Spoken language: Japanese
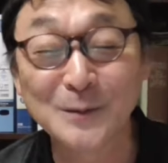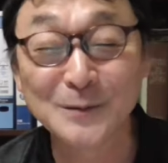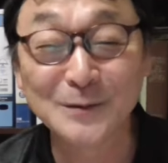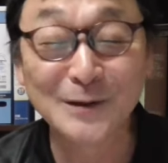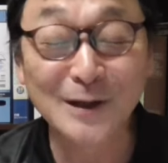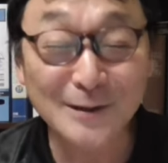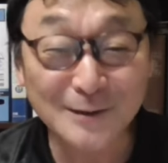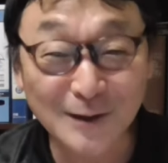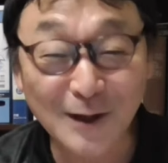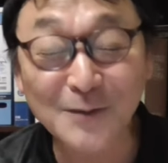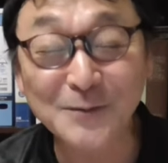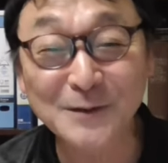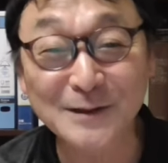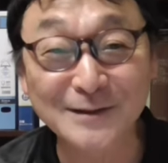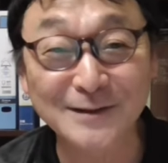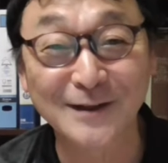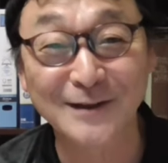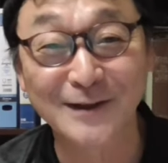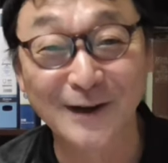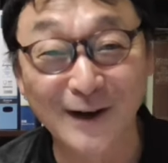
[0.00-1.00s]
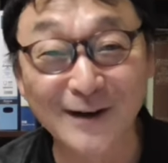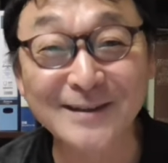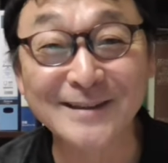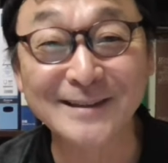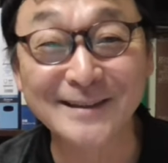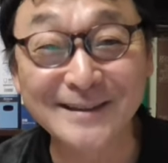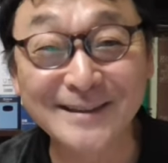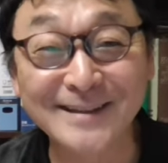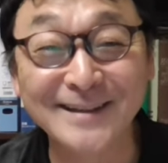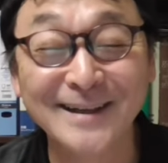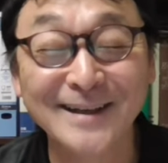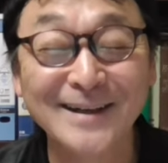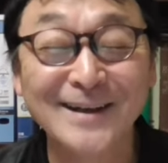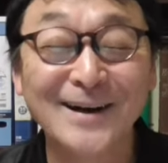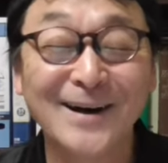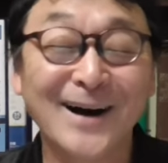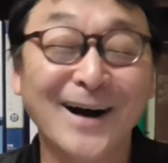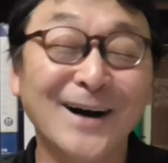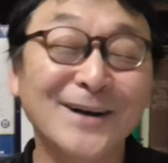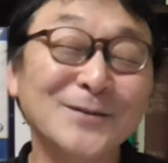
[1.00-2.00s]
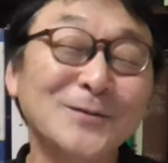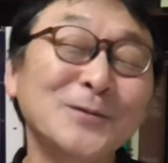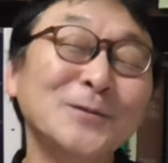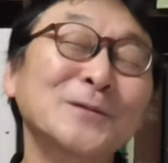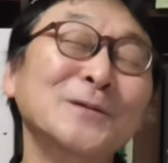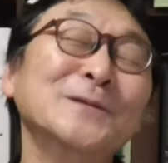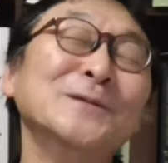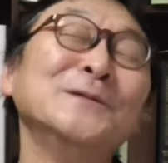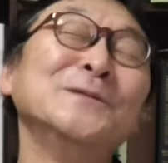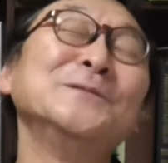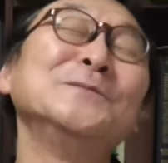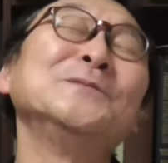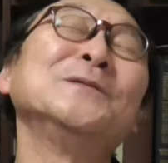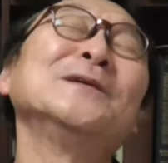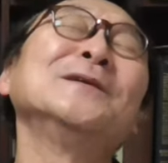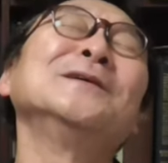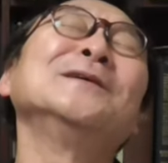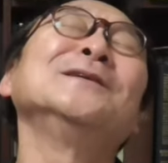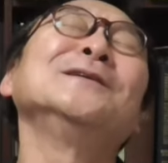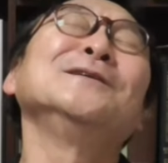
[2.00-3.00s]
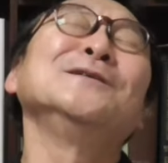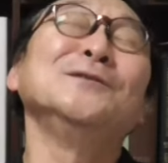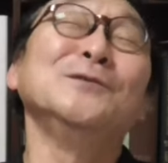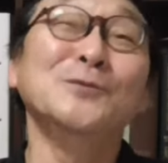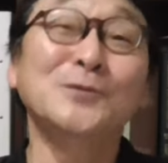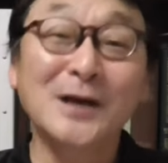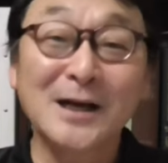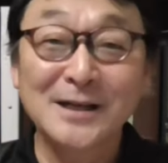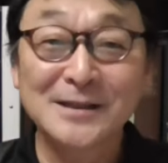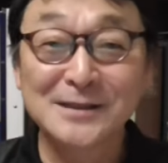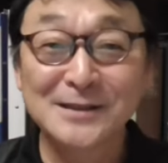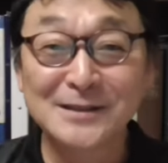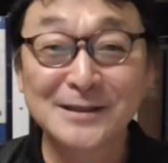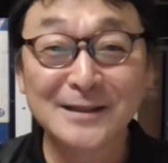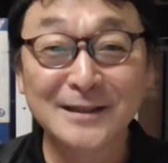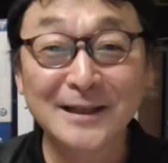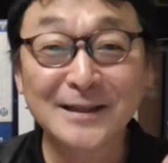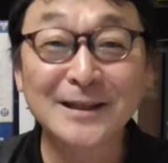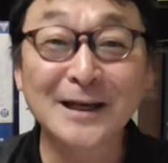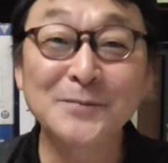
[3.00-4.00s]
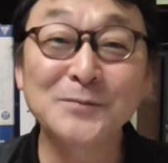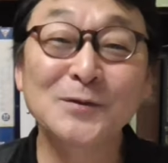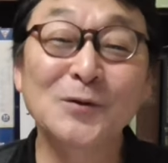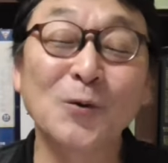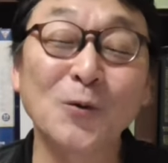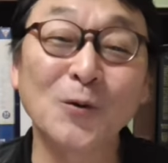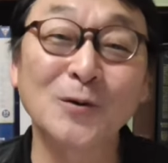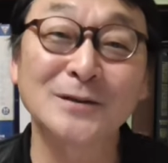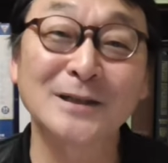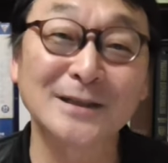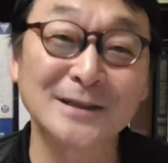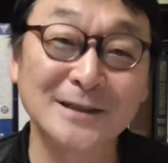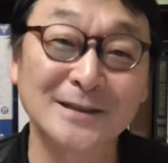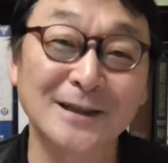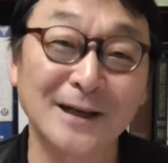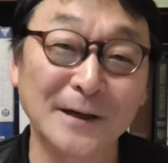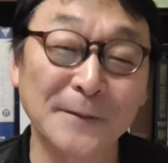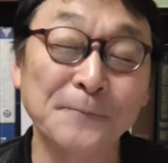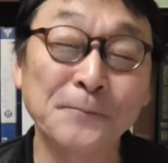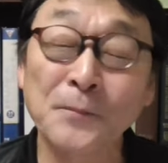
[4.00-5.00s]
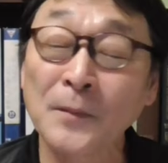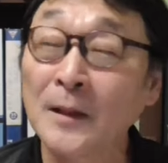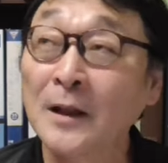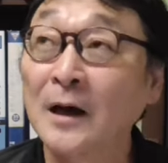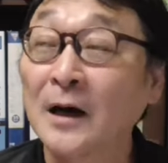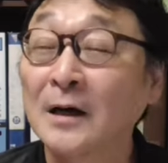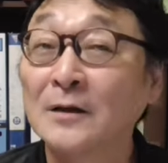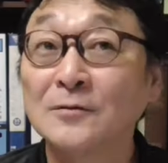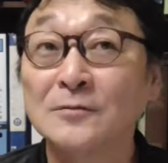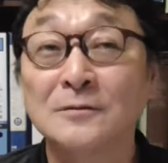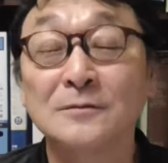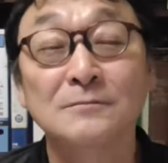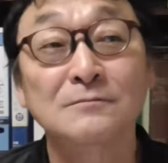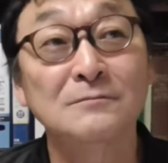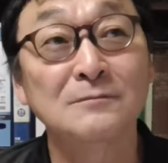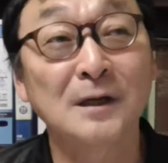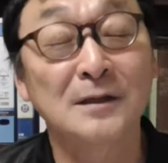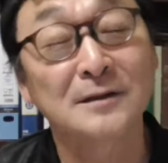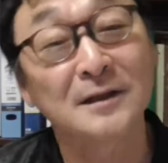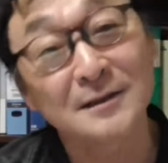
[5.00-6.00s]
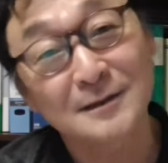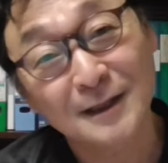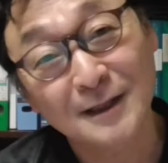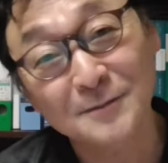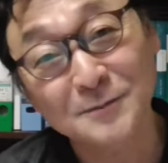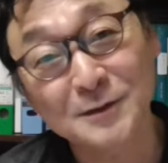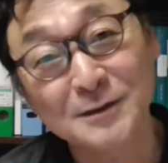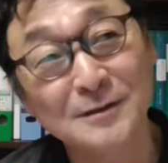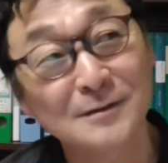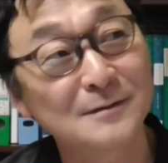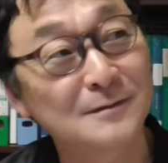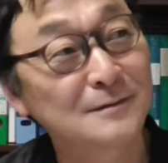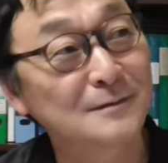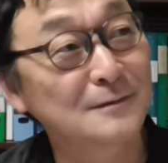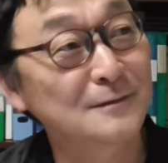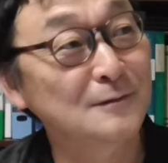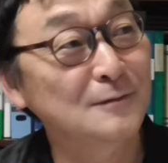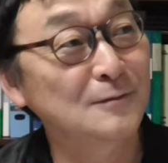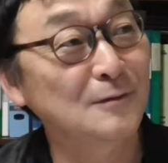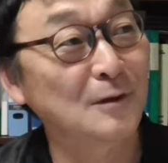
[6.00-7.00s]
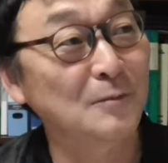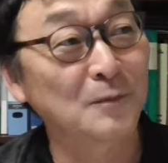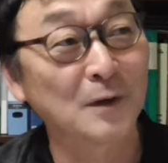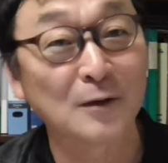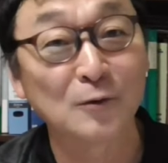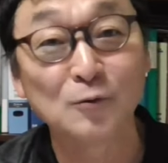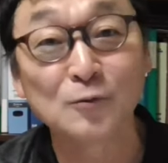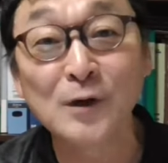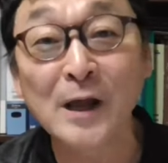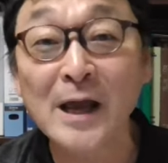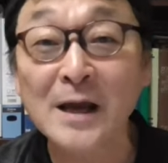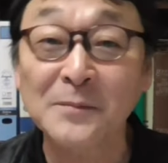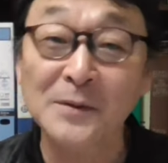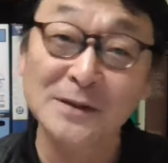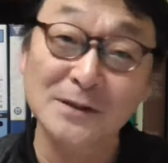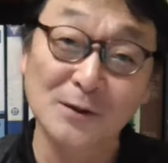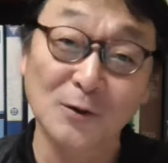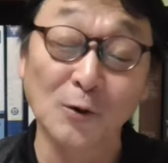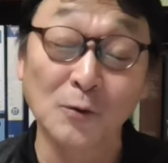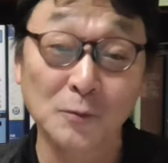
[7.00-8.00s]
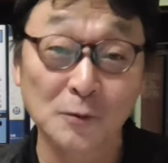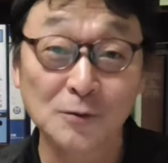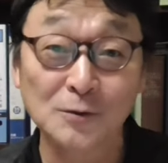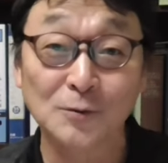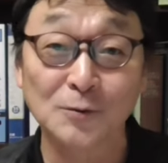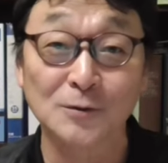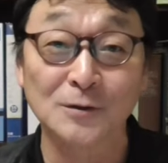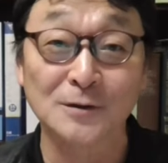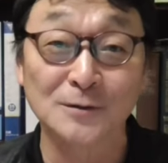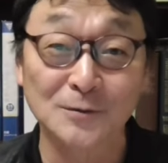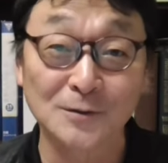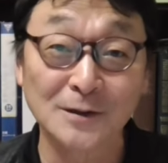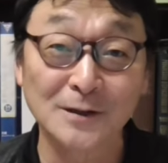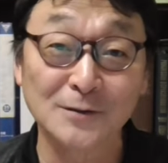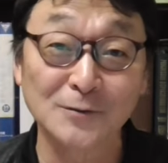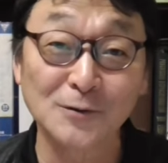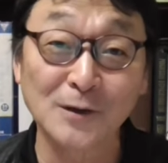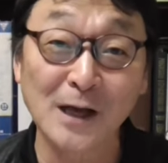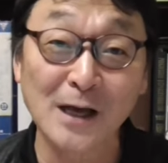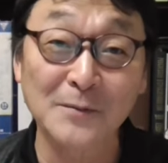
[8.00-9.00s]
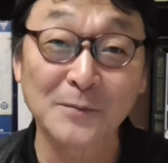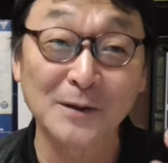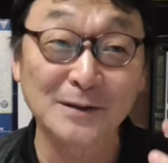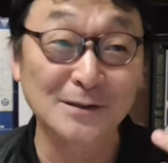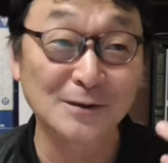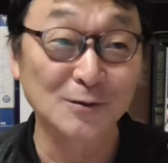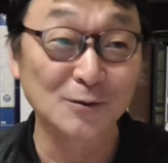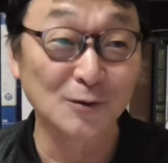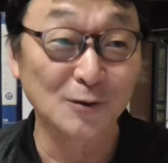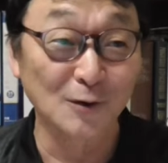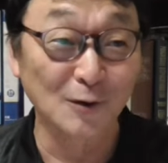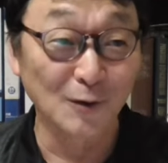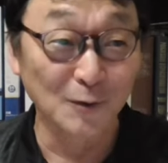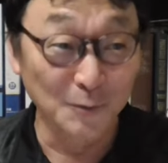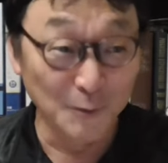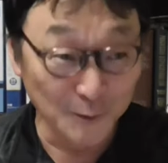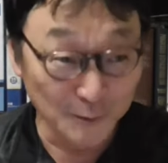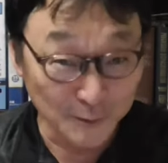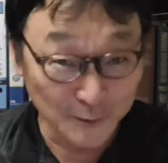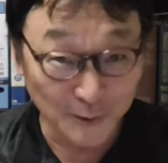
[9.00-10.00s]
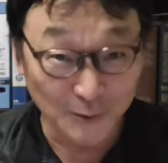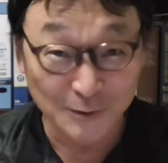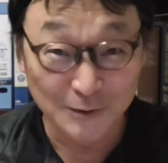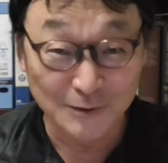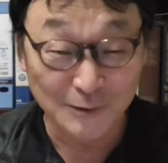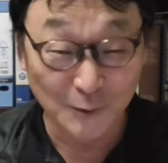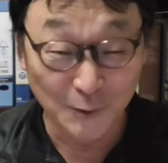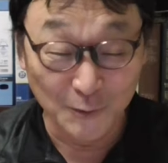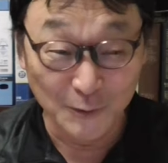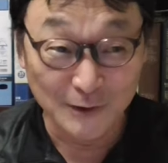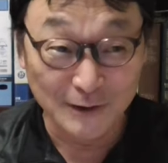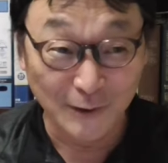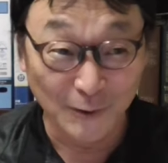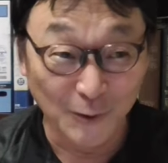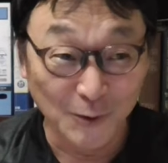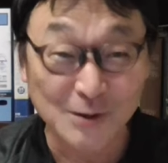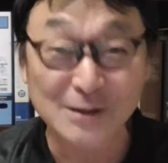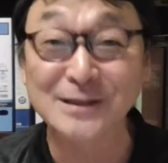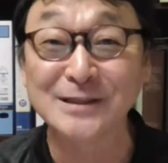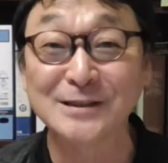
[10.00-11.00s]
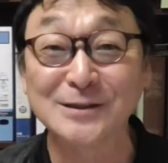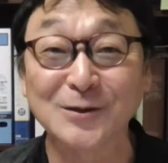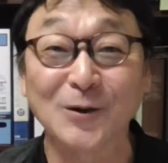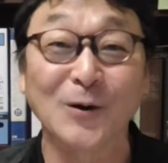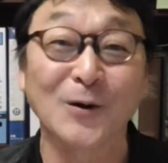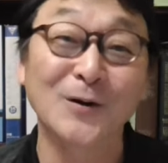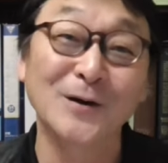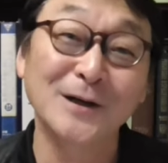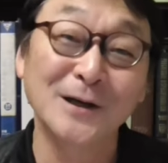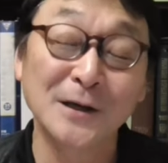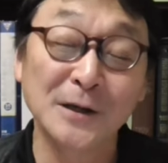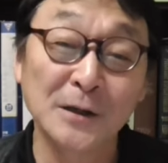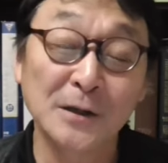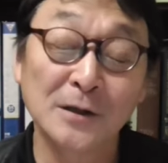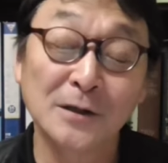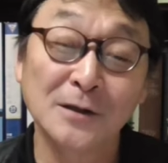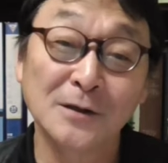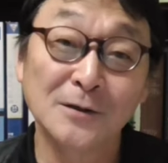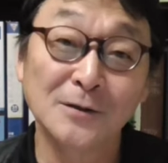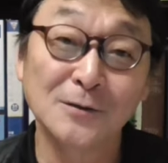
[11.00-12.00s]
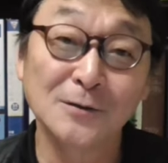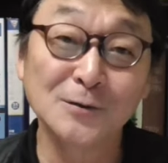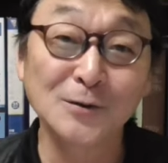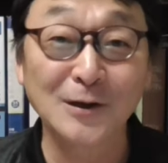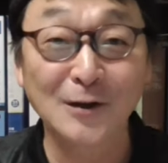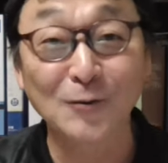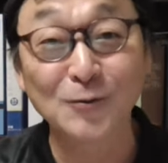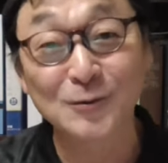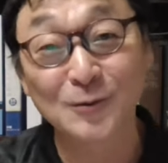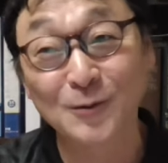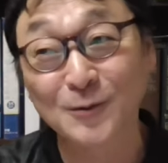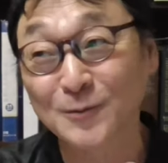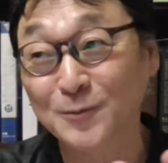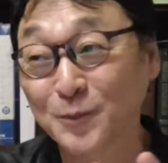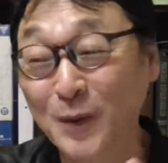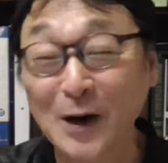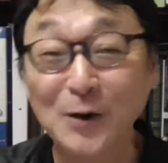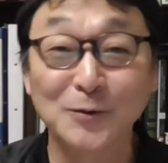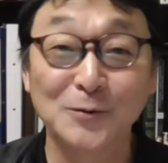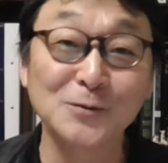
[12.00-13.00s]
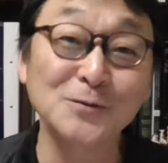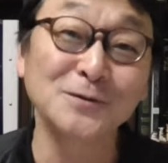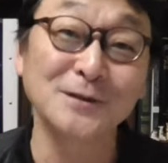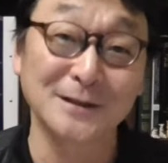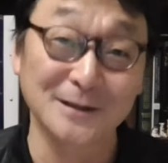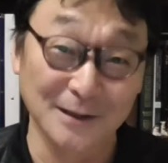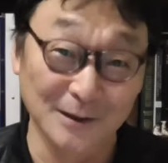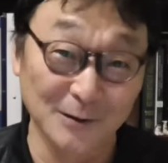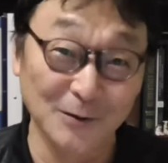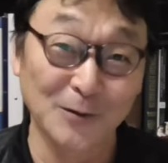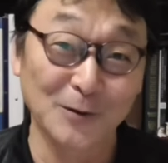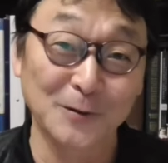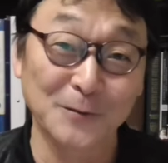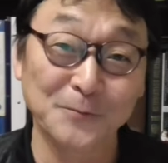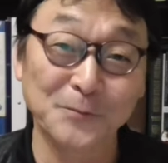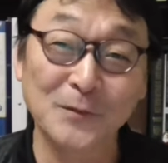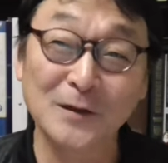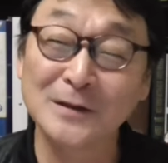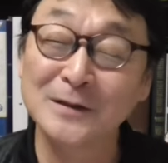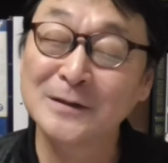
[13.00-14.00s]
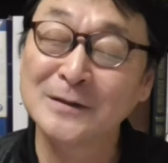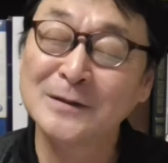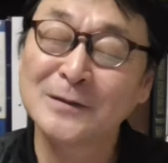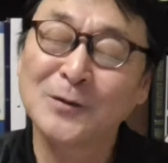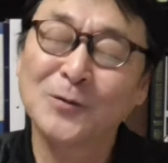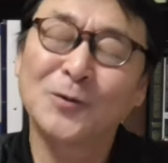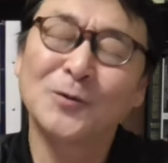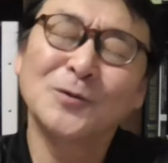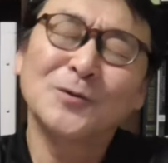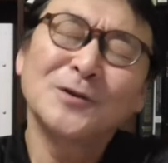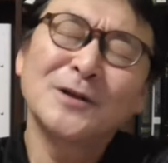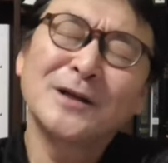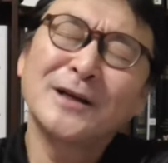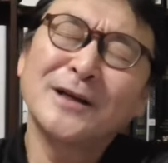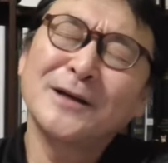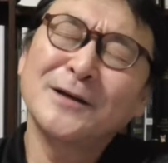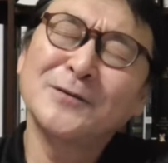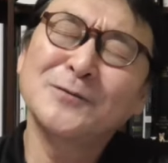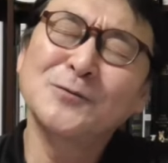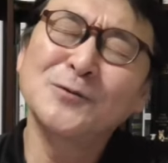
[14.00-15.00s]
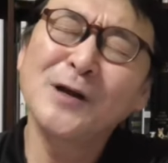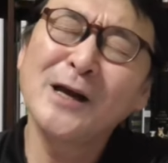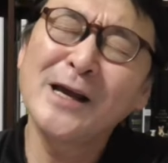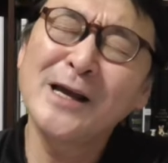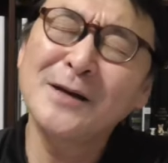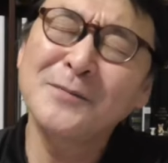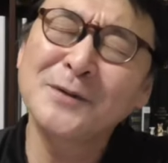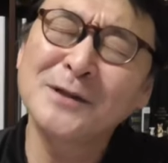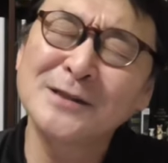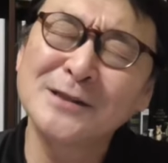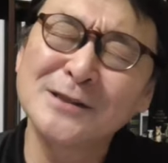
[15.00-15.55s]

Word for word: 妬みって何あの、ユダヤ人に妬みを起こさせたい。あの、まあ、妬み、いうか、まあ、羨ましく思うことでしょうね。羨ましく思うこ、思ってほしいと。いうようなことをパウル言うんですけど、このね、羨ま